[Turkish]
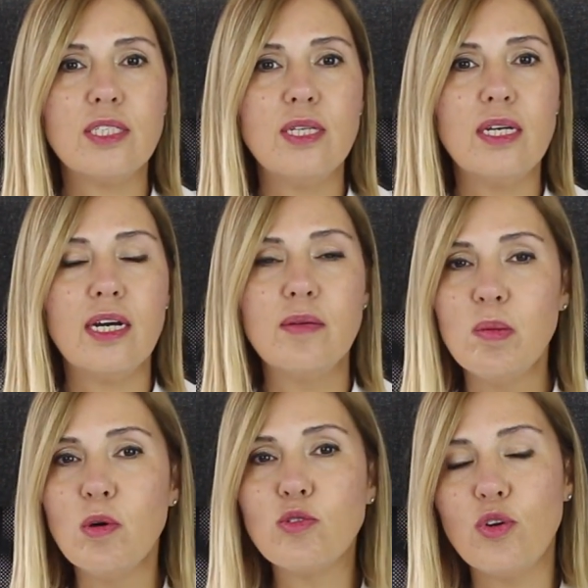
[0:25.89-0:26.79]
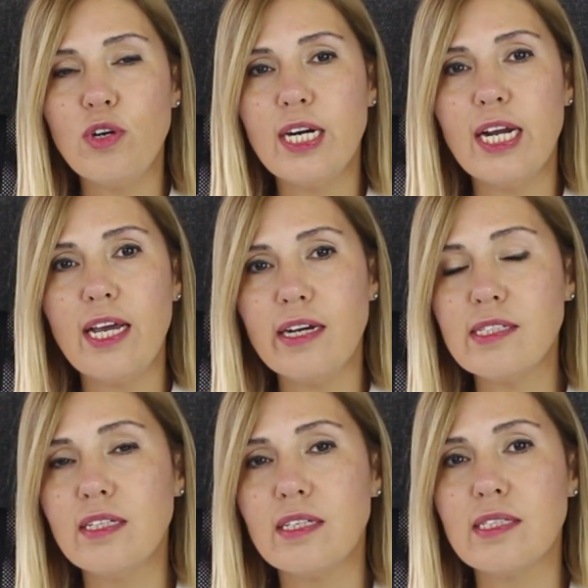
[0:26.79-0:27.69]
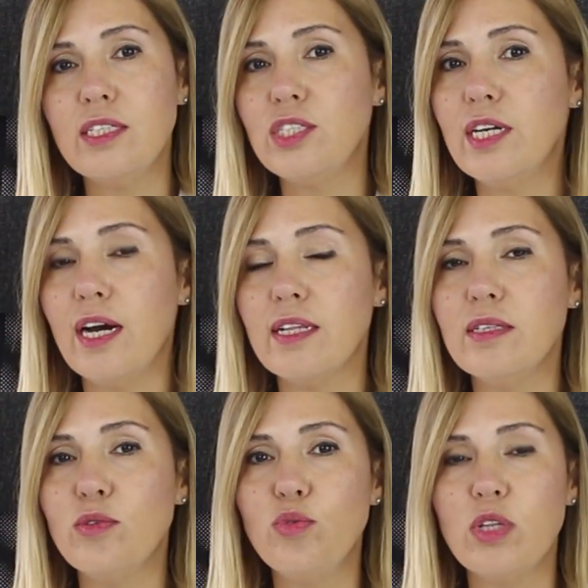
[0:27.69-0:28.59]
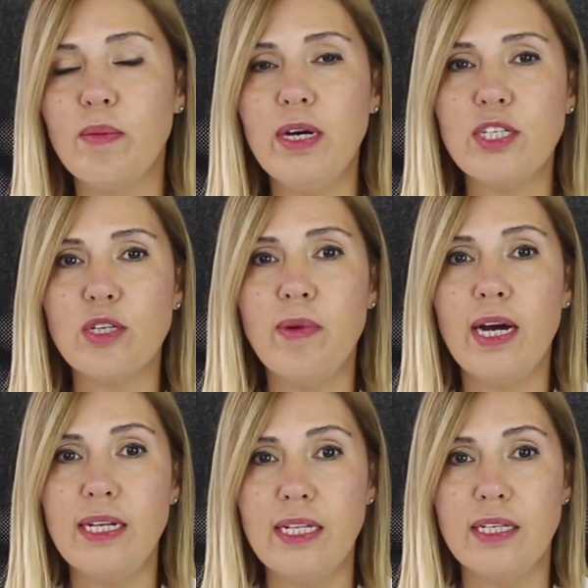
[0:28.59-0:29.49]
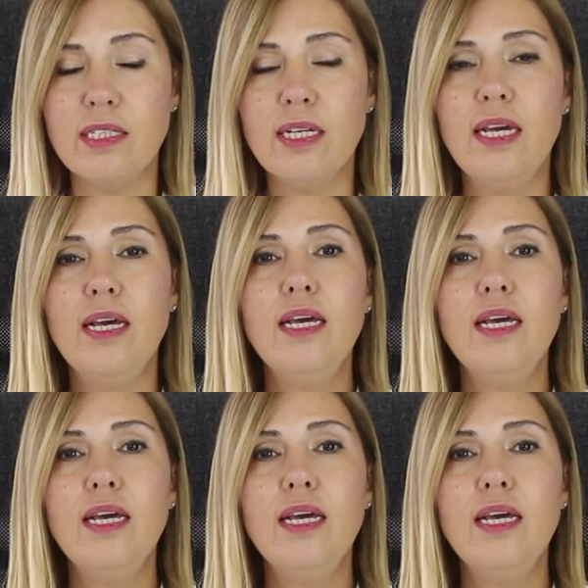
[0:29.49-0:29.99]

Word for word: işte arama motorlarına yazdığınızda çıkan uygulama acaba nedir?